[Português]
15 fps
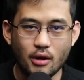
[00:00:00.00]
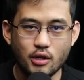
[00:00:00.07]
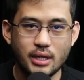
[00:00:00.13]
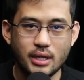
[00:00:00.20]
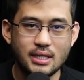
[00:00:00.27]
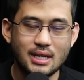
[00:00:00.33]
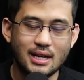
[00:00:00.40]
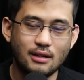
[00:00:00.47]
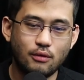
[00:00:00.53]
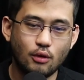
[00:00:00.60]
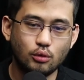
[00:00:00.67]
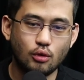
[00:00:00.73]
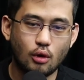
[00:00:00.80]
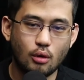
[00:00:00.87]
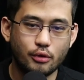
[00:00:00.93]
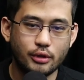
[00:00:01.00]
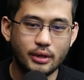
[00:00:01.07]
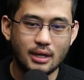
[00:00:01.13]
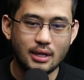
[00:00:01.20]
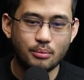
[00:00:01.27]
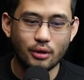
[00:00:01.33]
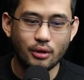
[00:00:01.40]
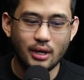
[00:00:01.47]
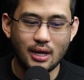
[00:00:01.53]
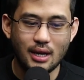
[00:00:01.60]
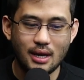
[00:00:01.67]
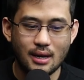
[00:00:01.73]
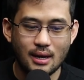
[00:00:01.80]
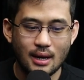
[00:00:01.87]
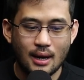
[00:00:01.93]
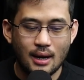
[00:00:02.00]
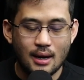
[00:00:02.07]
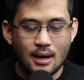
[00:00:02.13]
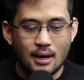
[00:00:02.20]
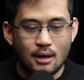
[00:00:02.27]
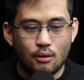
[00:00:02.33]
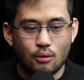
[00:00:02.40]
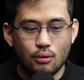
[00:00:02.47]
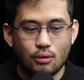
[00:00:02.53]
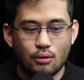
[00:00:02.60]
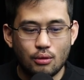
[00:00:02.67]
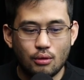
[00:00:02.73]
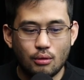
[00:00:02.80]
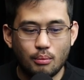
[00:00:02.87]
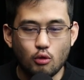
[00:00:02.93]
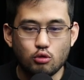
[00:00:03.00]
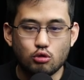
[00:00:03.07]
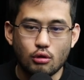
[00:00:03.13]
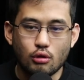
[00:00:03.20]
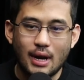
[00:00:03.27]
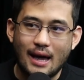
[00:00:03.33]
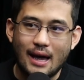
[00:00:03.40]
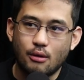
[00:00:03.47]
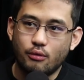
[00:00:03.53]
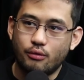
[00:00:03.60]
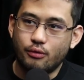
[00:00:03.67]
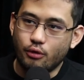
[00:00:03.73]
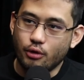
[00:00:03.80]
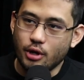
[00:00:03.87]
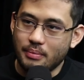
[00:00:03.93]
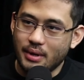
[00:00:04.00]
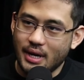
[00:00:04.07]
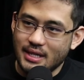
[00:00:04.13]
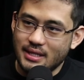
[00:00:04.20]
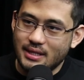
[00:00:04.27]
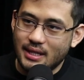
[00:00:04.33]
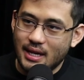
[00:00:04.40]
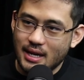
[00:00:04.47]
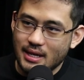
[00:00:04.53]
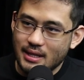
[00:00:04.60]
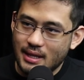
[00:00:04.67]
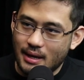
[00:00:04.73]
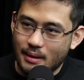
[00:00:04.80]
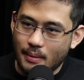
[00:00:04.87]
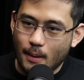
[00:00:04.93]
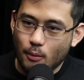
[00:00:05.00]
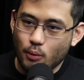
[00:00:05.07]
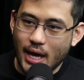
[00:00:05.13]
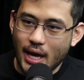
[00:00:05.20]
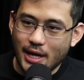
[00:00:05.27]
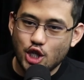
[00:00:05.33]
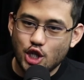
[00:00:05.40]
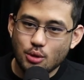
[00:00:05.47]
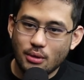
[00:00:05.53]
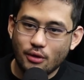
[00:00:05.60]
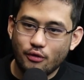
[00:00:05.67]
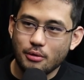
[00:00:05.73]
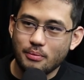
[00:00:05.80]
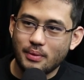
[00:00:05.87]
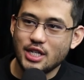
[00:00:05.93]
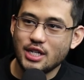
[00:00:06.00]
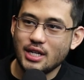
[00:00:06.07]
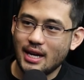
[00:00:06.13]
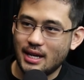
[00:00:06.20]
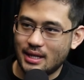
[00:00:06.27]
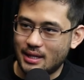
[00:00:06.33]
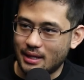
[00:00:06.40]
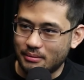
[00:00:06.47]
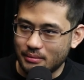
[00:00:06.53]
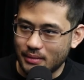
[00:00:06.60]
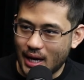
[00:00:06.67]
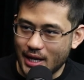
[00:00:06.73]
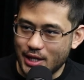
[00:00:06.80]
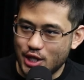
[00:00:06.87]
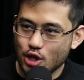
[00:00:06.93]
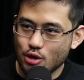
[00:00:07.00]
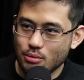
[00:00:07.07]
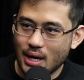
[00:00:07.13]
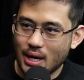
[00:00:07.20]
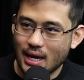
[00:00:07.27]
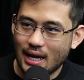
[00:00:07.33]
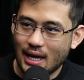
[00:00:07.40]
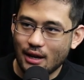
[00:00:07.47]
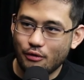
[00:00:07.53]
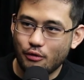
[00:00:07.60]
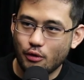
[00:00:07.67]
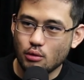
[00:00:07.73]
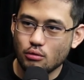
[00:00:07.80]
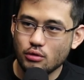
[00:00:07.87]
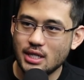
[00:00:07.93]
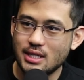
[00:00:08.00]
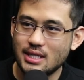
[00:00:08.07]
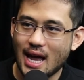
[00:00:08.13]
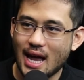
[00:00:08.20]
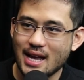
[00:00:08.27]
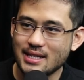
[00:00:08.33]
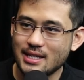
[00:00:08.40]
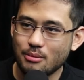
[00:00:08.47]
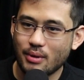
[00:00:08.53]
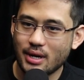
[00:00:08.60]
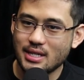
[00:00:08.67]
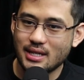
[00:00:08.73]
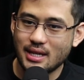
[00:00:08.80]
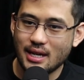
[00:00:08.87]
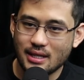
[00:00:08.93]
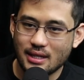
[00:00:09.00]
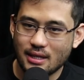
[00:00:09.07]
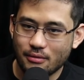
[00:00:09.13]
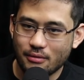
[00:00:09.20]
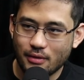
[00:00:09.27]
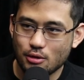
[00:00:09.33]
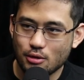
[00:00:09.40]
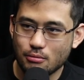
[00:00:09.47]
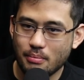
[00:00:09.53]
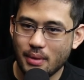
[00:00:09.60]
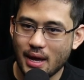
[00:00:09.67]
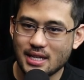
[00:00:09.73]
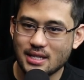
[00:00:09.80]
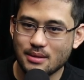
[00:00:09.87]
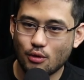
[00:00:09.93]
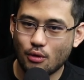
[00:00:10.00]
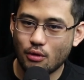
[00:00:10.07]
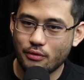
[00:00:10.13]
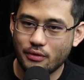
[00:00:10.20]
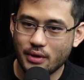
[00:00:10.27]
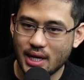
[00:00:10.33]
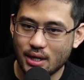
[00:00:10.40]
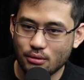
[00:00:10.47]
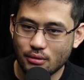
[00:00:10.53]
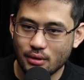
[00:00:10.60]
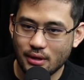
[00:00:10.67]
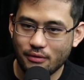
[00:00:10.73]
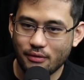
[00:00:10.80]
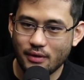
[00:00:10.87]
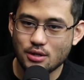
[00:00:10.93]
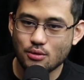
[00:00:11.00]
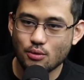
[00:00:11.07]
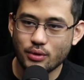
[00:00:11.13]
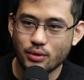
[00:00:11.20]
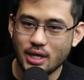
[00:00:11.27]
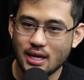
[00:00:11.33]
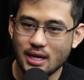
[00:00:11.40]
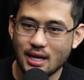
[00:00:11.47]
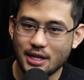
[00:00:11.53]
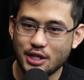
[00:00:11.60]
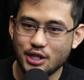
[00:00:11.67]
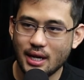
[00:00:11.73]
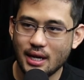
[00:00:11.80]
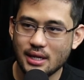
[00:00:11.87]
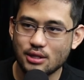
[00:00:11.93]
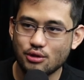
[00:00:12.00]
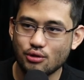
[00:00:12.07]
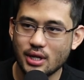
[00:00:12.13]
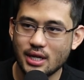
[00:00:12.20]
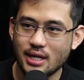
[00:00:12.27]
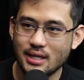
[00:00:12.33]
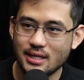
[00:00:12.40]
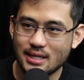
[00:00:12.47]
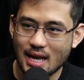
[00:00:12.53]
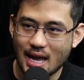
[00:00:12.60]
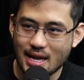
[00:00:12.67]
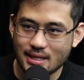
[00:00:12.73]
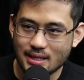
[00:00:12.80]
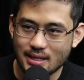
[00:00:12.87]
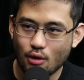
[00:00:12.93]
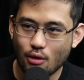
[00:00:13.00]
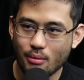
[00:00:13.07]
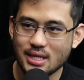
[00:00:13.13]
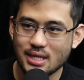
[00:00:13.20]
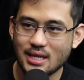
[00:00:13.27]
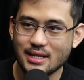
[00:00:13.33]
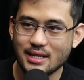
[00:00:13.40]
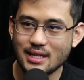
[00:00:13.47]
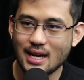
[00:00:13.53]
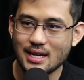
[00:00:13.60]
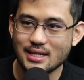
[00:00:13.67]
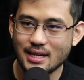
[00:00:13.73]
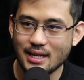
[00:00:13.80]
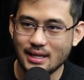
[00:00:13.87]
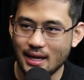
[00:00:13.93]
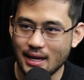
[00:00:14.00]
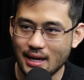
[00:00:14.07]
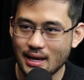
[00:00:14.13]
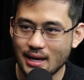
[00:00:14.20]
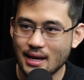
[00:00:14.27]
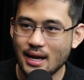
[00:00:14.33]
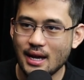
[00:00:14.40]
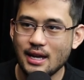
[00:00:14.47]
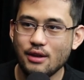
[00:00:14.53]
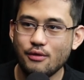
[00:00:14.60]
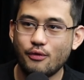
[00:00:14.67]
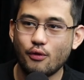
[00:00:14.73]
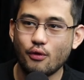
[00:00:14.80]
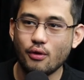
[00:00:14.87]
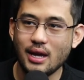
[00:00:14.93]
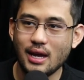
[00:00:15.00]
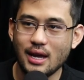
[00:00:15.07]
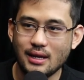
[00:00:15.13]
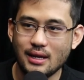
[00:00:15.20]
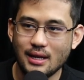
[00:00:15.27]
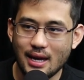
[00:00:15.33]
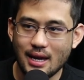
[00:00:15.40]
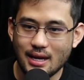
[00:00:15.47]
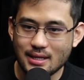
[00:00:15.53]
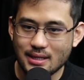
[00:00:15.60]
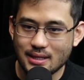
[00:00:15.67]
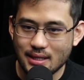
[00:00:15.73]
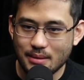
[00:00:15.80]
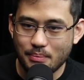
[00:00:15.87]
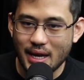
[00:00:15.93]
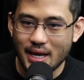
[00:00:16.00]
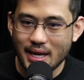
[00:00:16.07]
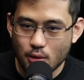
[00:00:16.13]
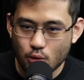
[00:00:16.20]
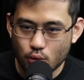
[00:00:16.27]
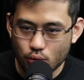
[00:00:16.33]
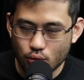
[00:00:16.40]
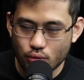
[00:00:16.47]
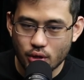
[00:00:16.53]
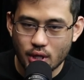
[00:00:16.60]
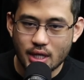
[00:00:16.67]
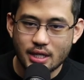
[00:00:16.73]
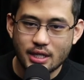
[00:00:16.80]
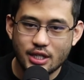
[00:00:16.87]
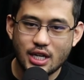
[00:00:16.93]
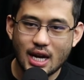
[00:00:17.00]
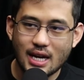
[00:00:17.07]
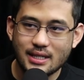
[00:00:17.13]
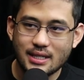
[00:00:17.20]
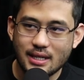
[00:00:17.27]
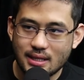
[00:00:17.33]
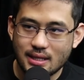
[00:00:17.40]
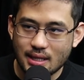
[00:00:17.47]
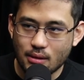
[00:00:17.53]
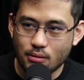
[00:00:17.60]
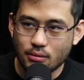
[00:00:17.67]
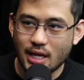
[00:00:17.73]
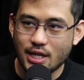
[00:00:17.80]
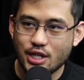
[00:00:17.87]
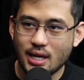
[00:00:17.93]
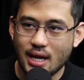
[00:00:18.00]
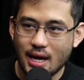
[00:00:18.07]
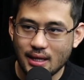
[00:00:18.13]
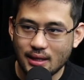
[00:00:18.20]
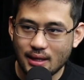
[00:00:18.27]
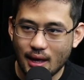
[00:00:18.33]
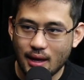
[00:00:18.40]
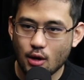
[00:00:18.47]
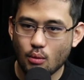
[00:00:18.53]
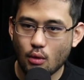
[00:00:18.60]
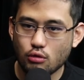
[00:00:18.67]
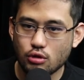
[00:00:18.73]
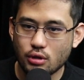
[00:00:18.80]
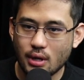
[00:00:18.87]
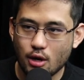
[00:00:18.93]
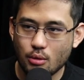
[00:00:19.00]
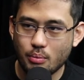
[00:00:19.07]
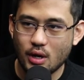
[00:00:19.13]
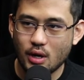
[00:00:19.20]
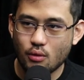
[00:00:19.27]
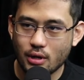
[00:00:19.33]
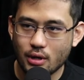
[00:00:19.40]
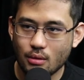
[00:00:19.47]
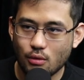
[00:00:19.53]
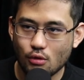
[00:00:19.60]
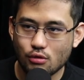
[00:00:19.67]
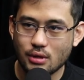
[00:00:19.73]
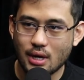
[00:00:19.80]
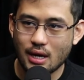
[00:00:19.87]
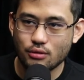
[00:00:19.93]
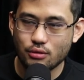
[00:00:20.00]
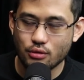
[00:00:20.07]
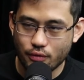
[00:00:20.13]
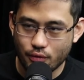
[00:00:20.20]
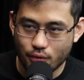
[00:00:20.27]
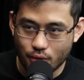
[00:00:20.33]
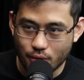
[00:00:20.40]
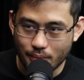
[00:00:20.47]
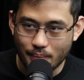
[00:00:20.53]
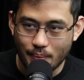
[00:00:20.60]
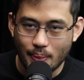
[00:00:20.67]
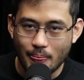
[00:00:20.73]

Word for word: acho que a esquerda voltou ao poder porque o Bolsonaro foi para a esquerda o que a Dilma foi para a direita. A Dilma, ela foi um desastre para a esquerda, fez um péssimo governo e fez com que a direita se organizasse e começasse a ascender. E foi esse período de ascensão da direita que o Bolsonaro pegou e que o Bolsonaro surfou.